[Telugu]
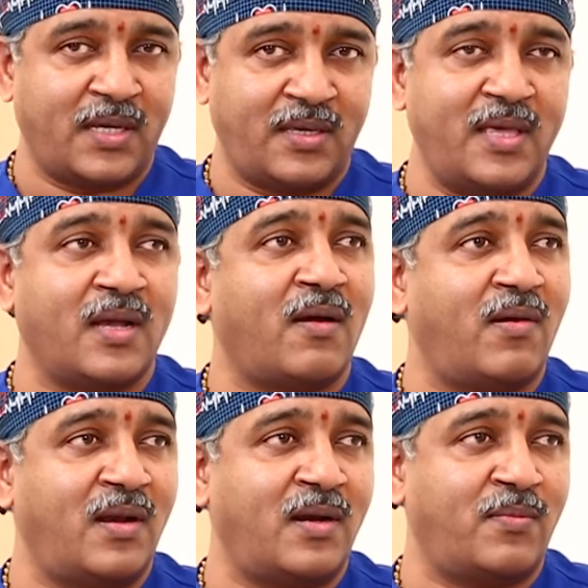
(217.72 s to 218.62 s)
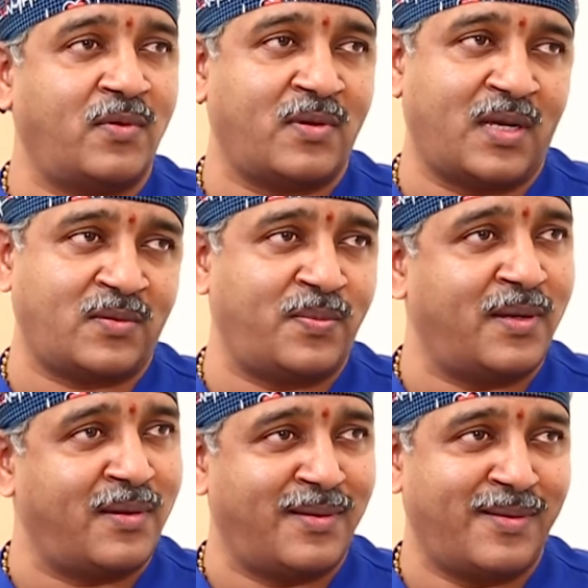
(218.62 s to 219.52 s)
నాకు ఇదే కావాలన్నప్పుడు నువ్వు కాస్ట్
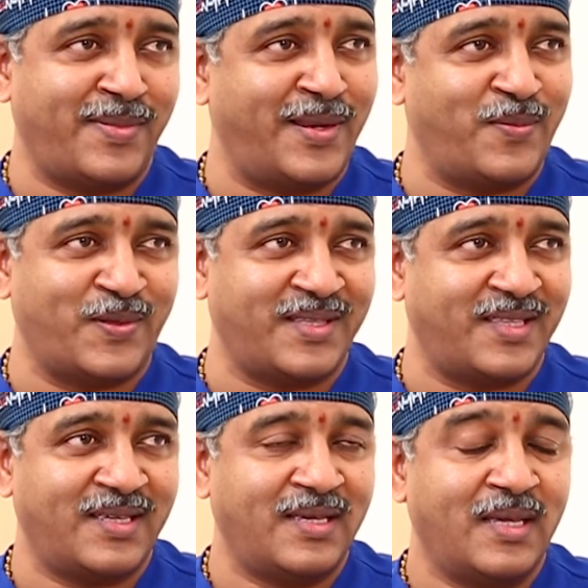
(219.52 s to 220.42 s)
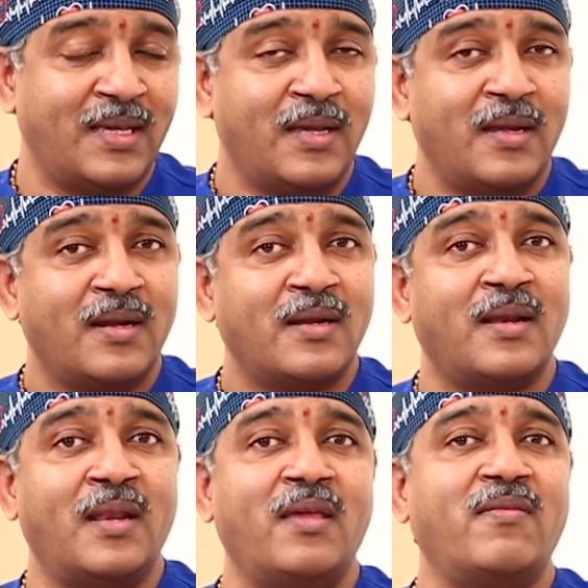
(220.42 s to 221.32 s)
పెరిగిపోతుంది
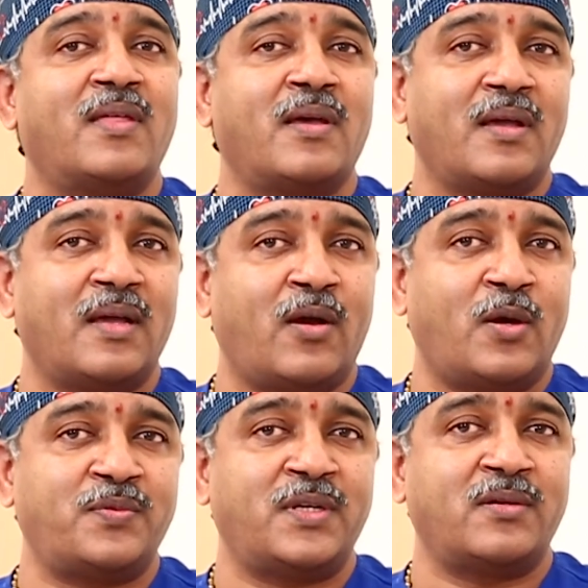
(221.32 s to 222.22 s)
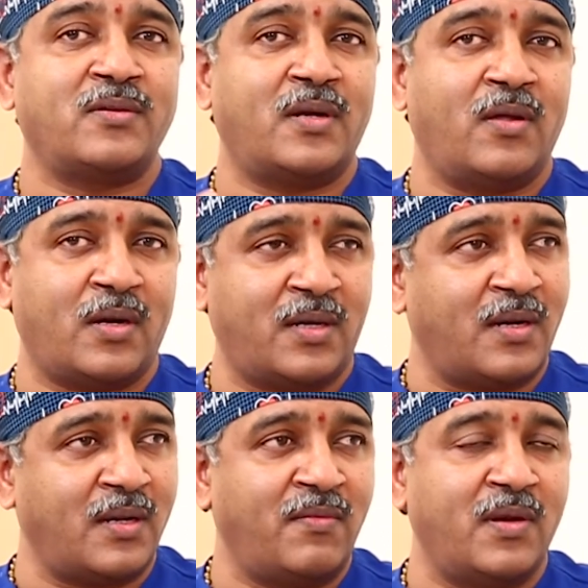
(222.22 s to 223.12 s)
లీవ్ ద ఆప్షన్ టు ద
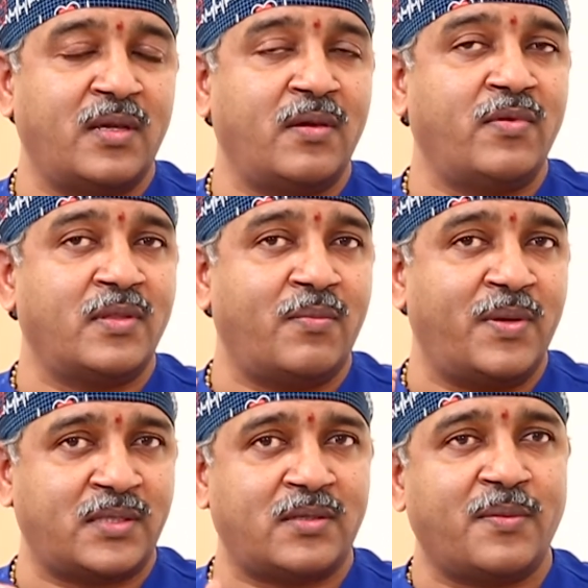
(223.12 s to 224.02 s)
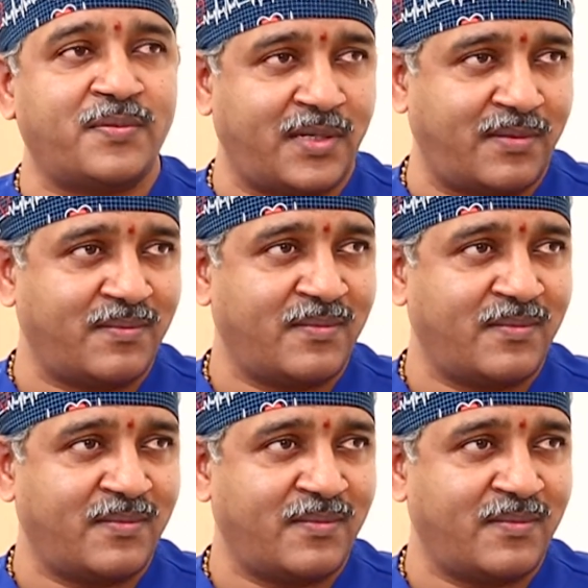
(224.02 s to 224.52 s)
డాక్టర్ ఈ విల్ గివ్ యూ ద బెస్ట్ ఆప్షన్